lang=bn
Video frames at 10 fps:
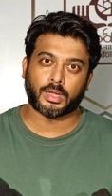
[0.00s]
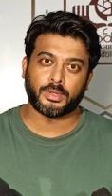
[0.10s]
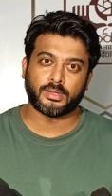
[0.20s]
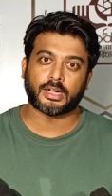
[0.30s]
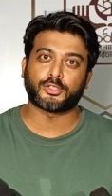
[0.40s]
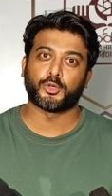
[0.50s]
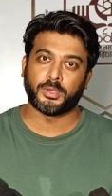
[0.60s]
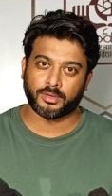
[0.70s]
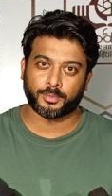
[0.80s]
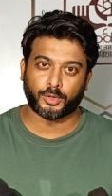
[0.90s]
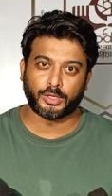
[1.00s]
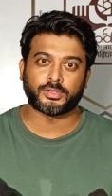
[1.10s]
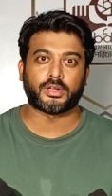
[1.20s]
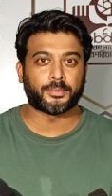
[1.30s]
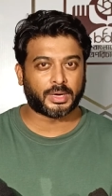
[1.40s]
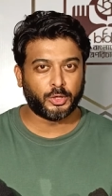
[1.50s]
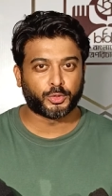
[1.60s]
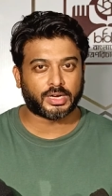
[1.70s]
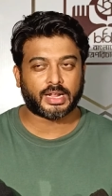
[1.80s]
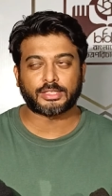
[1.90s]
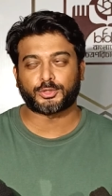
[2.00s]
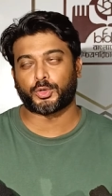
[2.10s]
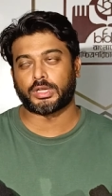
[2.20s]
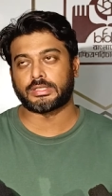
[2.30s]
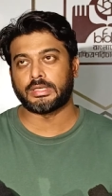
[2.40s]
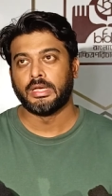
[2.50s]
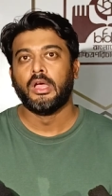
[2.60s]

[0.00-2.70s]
আমি তার ছবির প্রডিউসার মানে ইউটার্ন কাজ করেছি